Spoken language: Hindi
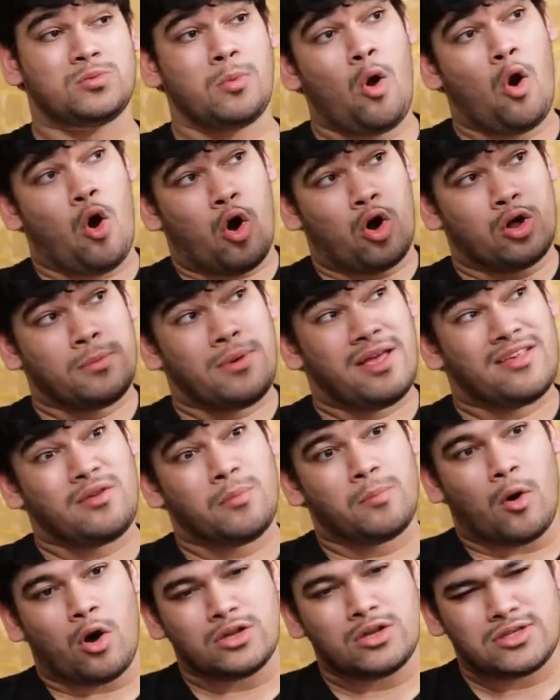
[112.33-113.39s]
उसमें और भी
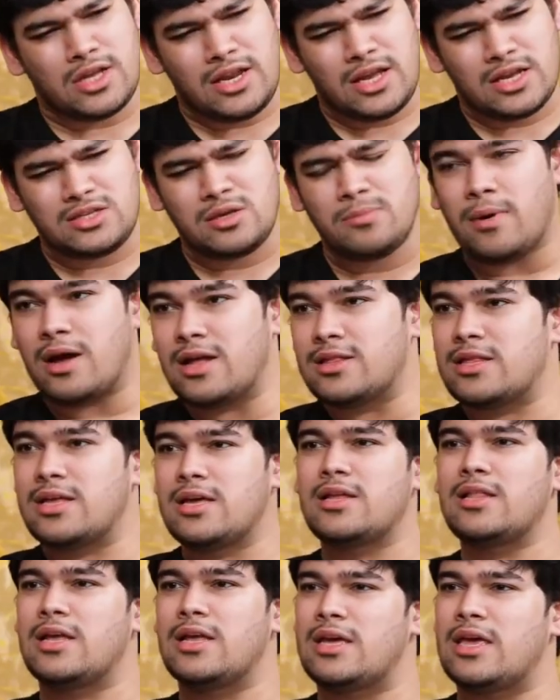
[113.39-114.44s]
ऐसी बहुत सारी ऐसी
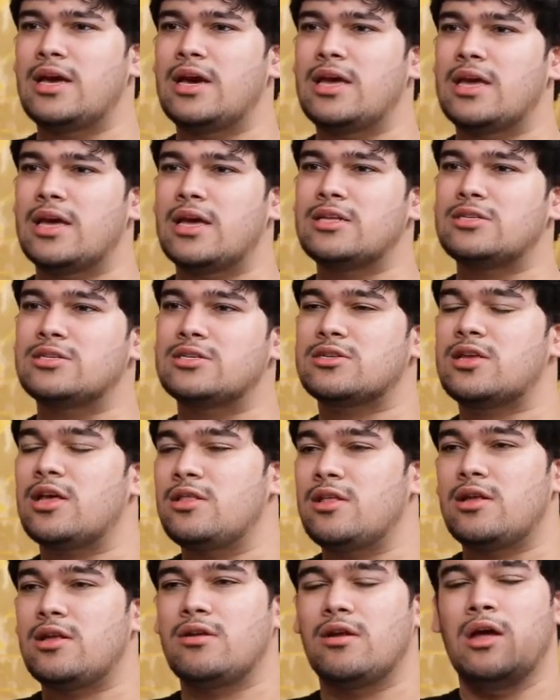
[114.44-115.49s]
बातें लिखी गई है
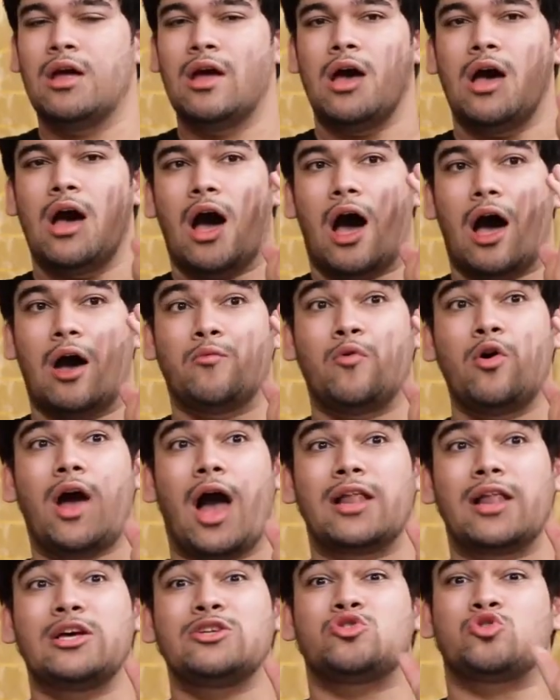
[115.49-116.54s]
जिसके अंदर वो
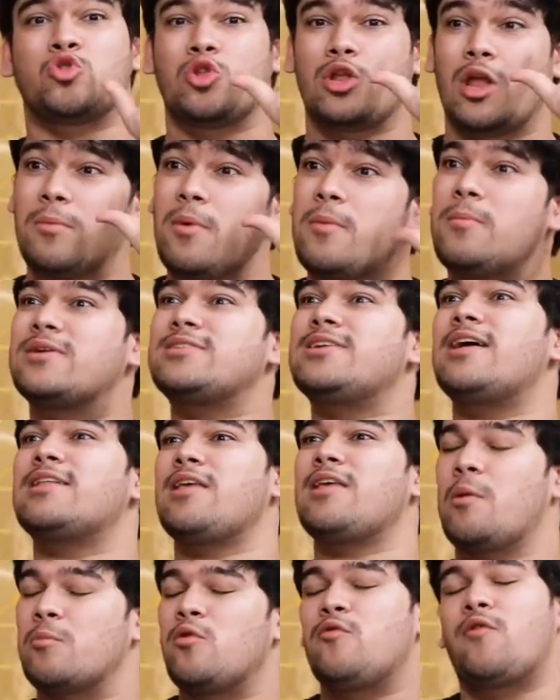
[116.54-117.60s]
गाना सुनने में मज़ा
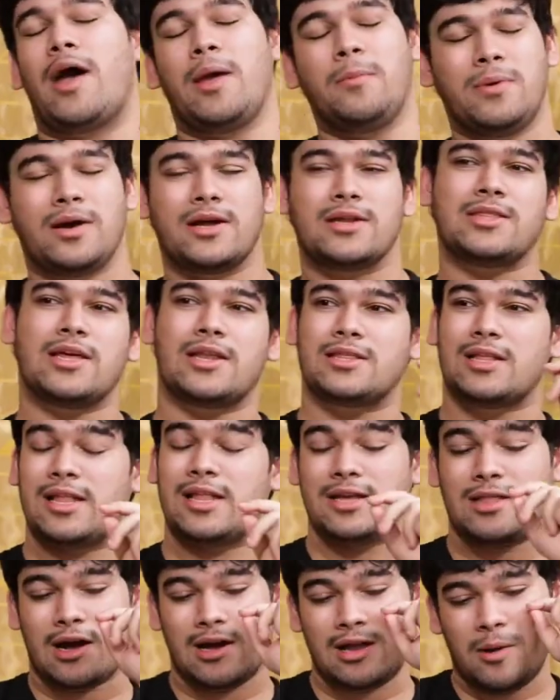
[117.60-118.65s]
आता है हम लोग वाइप करते
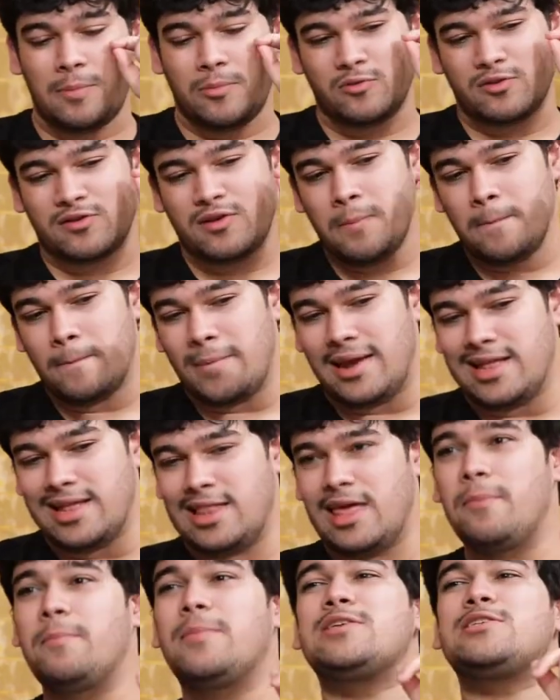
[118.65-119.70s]
रहते लेकिन अगर आप उसके
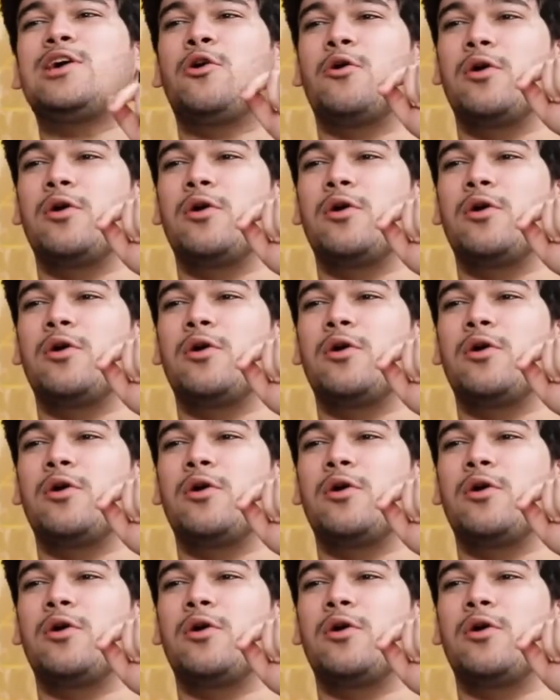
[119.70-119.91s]
मीनिंग में